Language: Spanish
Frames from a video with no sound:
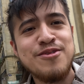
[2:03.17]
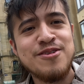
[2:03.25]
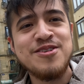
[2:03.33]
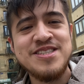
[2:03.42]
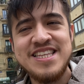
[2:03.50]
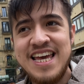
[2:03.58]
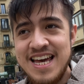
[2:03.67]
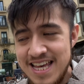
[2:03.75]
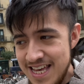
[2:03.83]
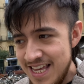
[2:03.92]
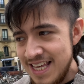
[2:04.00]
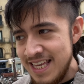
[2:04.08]
Donostia
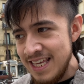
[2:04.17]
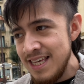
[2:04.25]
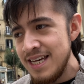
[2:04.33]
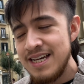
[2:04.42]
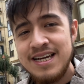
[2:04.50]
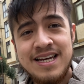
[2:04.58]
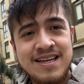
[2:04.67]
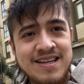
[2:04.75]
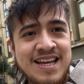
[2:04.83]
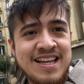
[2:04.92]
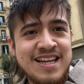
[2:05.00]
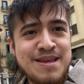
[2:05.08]
y
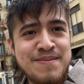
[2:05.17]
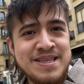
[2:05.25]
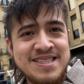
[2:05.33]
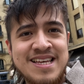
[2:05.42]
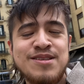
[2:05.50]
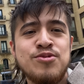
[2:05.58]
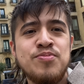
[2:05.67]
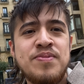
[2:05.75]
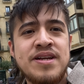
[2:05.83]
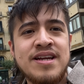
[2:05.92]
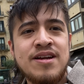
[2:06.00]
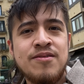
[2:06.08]
el clima está
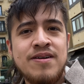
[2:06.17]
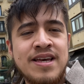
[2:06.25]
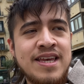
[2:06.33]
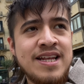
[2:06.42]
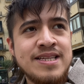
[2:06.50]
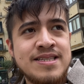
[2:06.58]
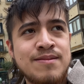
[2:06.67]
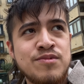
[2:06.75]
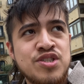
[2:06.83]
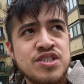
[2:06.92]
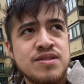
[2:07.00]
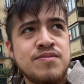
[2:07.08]
súper raro, ayer hacía
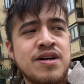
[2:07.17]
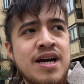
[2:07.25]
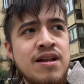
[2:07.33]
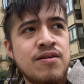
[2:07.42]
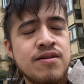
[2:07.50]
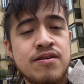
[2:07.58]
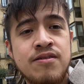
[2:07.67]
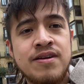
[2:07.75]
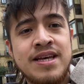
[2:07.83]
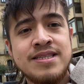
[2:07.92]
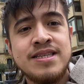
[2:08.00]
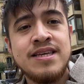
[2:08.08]
muchísimo calor, hoy
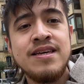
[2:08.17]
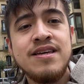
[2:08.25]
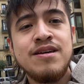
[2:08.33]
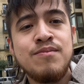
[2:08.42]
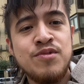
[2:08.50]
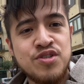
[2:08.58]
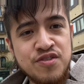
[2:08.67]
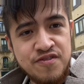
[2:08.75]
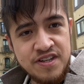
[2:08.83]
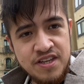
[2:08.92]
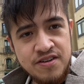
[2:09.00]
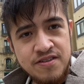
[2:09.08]
hace mucho
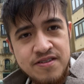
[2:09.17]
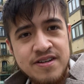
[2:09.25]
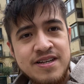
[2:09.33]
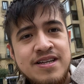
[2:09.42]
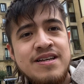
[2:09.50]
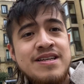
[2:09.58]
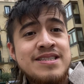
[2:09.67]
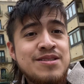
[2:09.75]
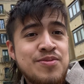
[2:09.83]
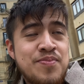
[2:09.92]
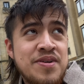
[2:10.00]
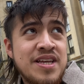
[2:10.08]
frío, se
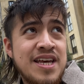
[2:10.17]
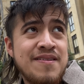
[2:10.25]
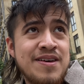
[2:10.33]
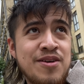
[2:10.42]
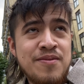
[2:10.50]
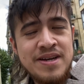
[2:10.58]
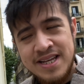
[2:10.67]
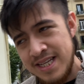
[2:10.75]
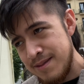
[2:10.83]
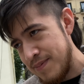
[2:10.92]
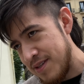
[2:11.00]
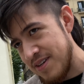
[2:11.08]
supone que va a llover,
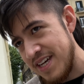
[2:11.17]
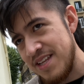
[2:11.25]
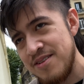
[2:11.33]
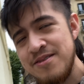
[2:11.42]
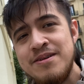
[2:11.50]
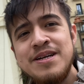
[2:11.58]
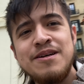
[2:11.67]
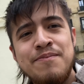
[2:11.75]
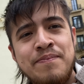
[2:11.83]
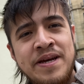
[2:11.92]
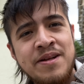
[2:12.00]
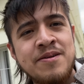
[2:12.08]
espero que no,
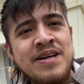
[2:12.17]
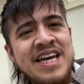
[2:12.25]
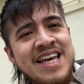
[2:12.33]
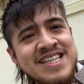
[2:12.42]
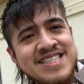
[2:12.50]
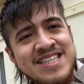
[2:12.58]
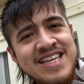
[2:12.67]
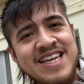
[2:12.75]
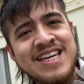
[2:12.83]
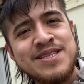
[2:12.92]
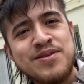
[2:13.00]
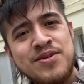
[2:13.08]
pero este
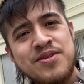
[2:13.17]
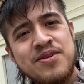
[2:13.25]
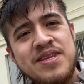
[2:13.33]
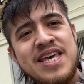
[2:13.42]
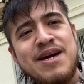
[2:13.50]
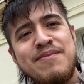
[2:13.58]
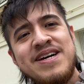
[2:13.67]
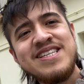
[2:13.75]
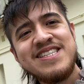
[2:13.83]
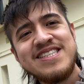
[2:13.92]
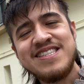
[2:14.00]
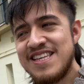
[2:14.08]
es otro día
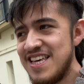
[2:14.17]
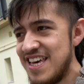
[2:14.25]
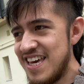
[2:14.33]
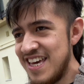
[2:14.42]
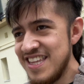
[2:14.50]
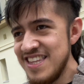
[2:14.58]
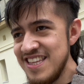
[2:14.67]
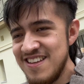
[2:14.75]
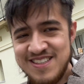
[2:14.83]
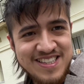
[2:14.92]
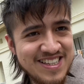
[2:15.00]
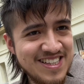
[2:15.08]
más en
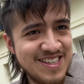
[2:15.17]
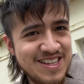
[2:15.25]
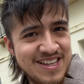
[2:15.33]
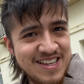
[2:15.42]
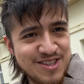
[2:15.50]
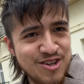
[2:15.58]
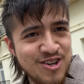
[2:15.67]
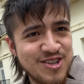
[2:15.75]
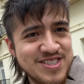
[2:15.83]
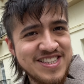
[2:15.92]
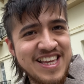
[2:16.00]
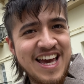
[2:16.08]

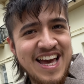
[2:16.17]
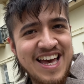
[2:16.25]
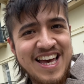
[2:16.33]
Donostia.